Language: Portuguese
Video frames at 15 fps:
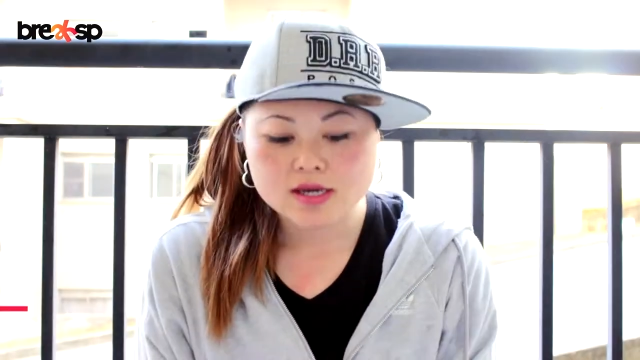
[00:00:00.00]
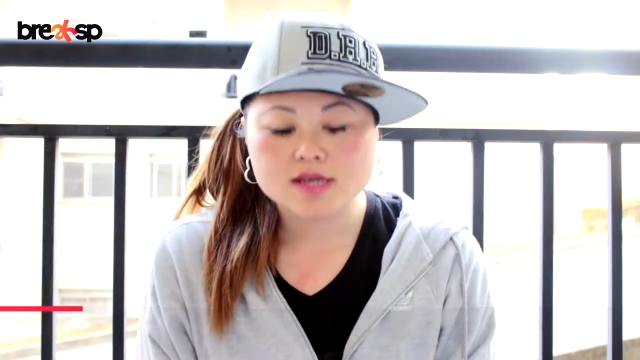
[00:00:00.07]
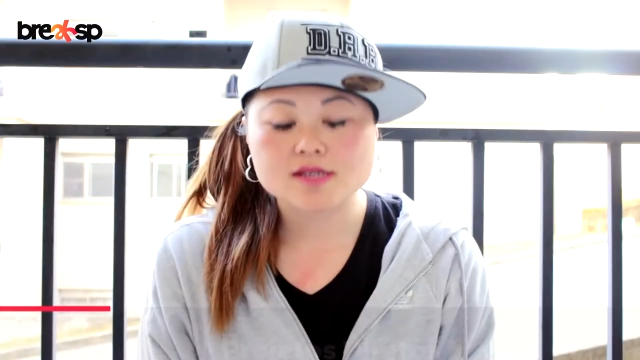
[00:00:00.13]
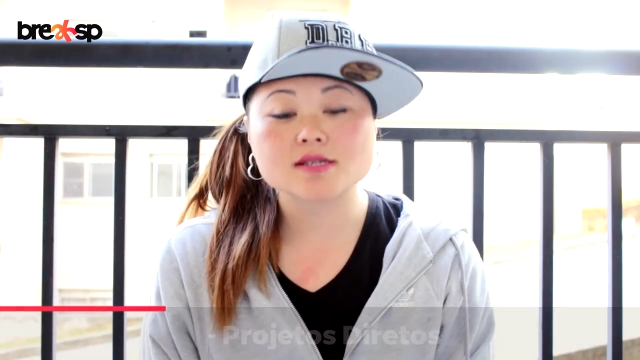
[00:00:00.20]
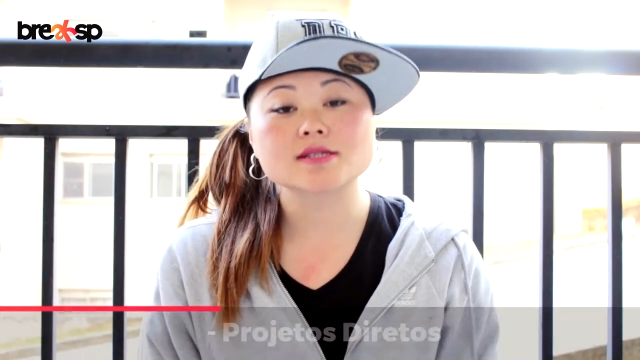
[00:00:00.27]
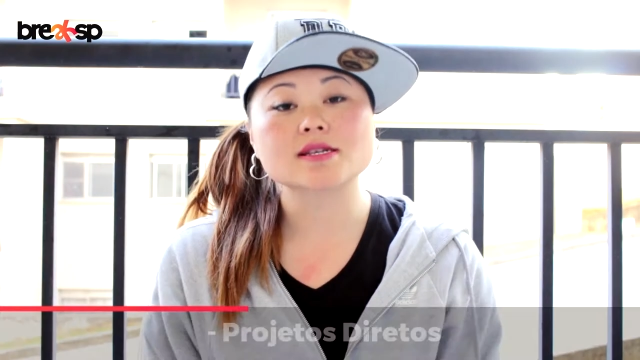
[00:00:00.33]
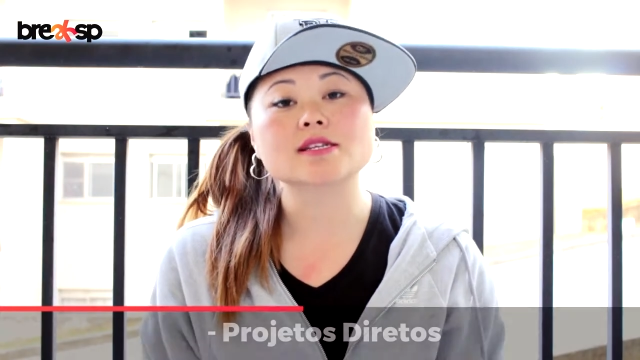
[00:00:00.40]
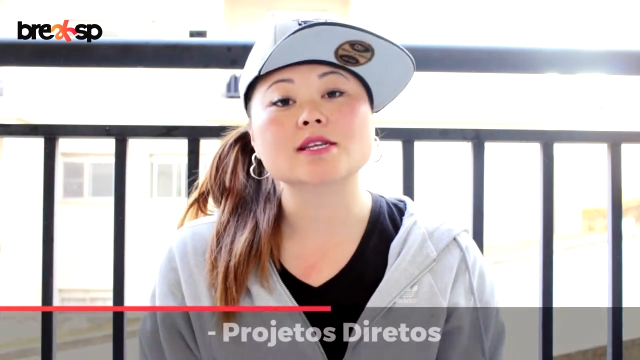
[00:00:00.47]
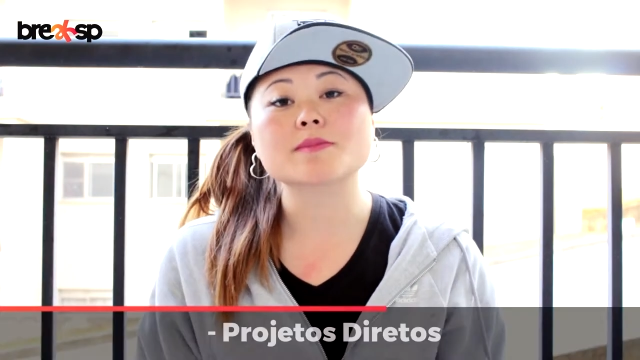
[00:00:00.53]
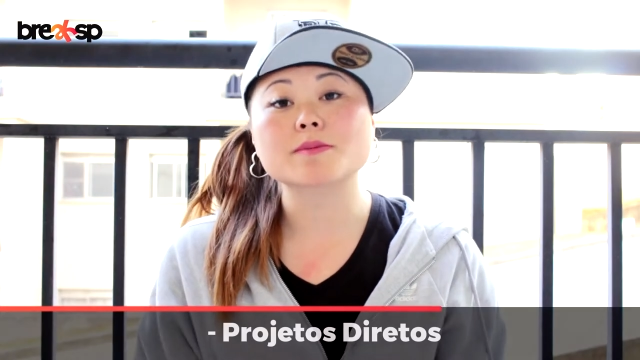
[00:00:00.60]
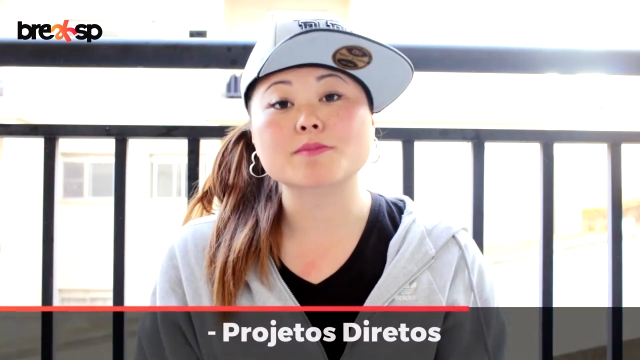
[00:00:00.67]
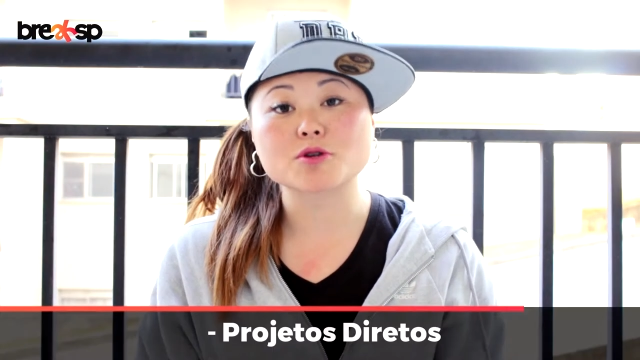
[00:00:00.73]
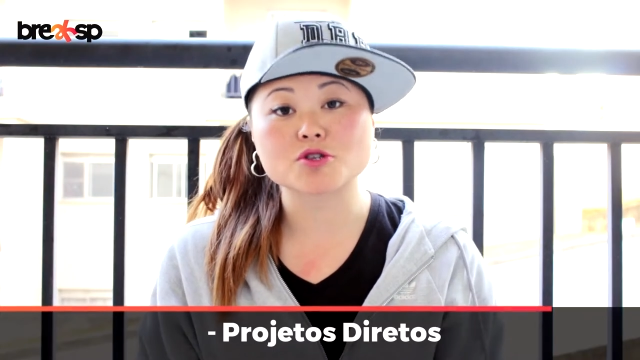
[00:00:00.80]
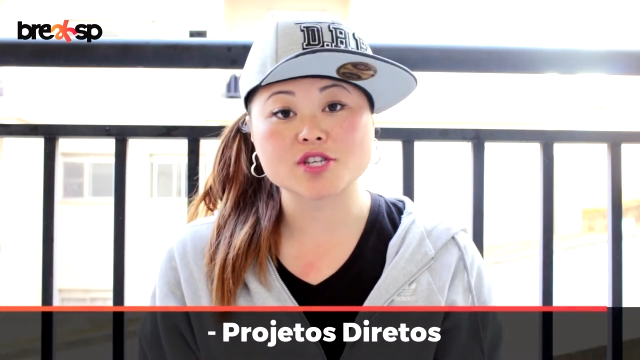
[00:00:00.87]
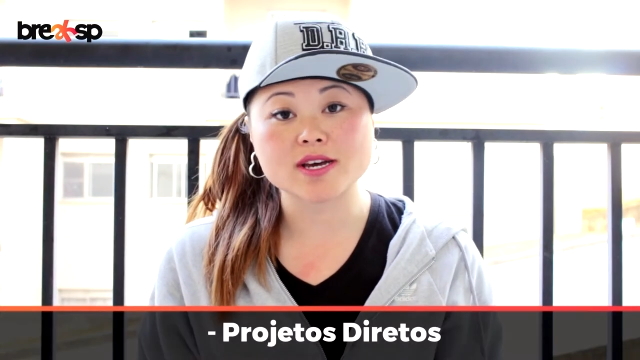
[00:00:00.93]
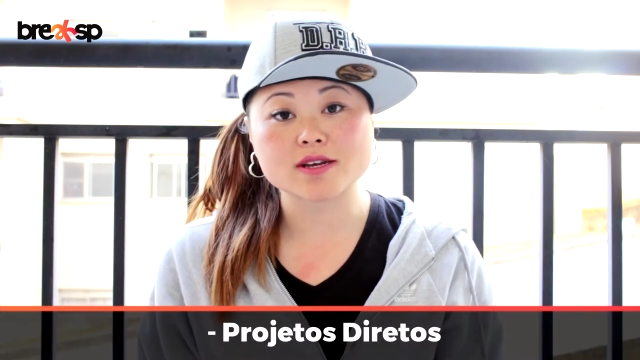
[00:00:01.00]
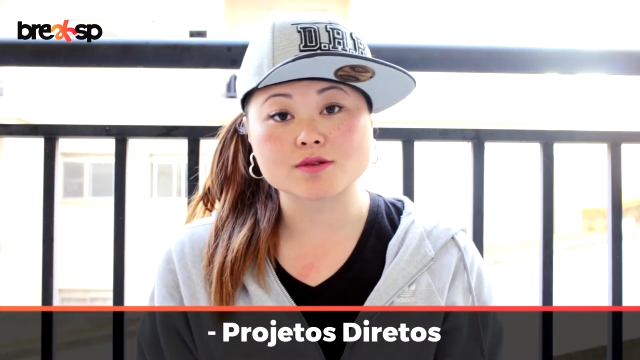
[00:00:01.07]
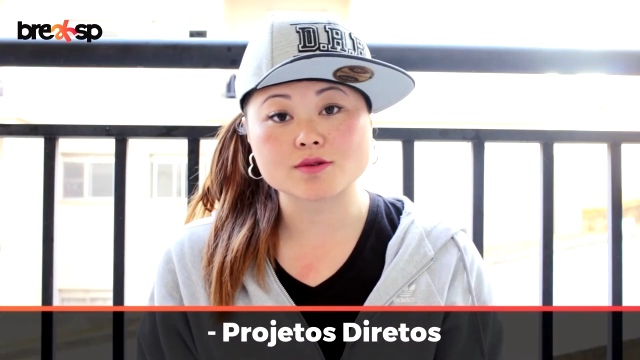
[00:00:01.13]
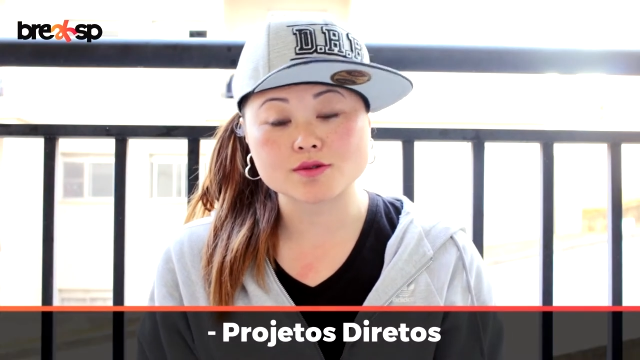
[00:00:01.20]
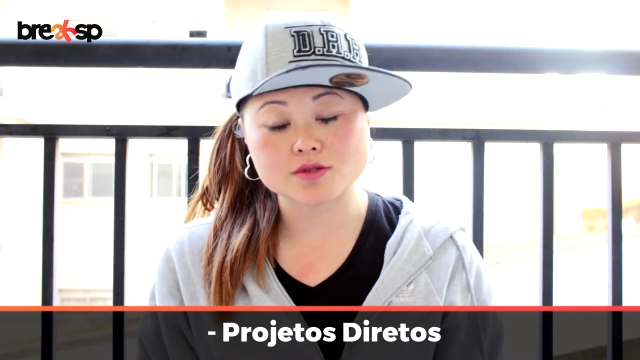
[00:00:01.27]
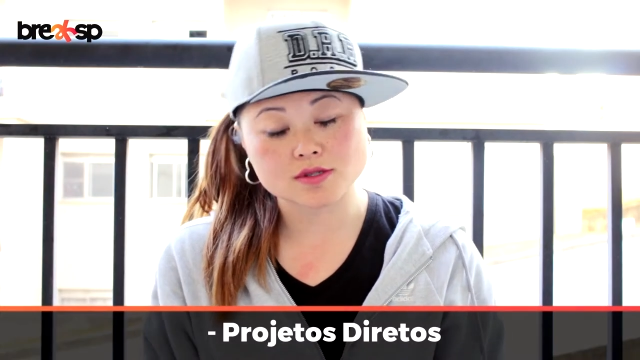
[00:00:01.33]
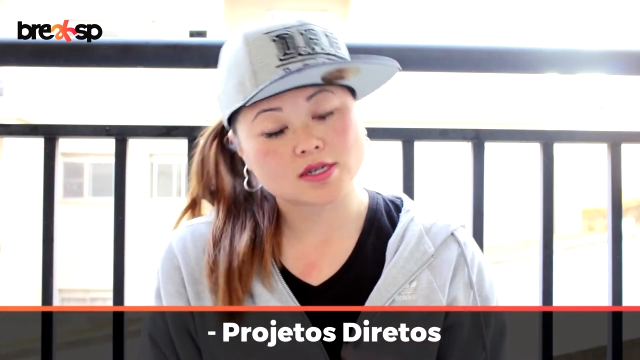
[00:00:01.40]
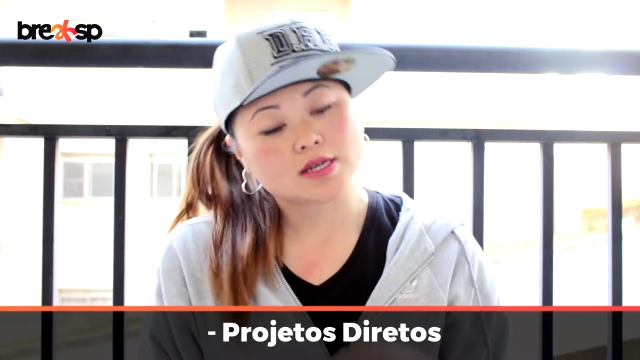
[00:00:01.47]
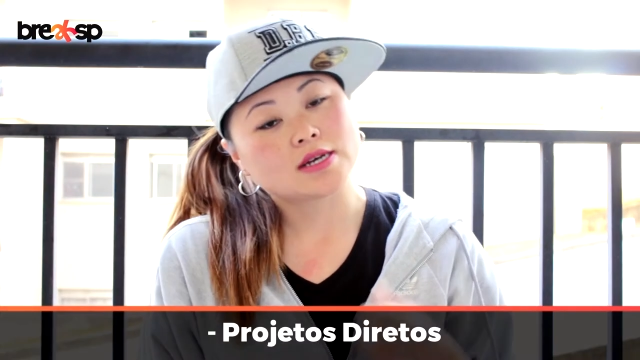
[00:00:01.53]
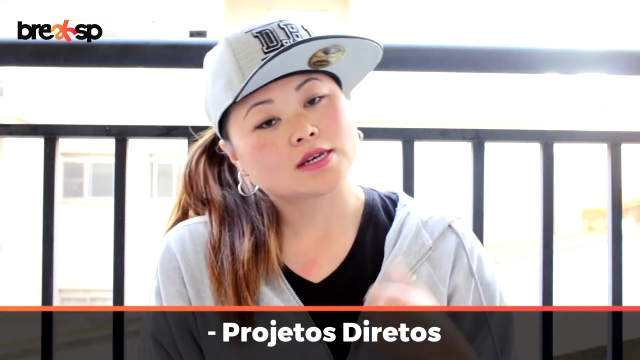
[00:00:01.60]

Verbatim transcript: Existem também projetos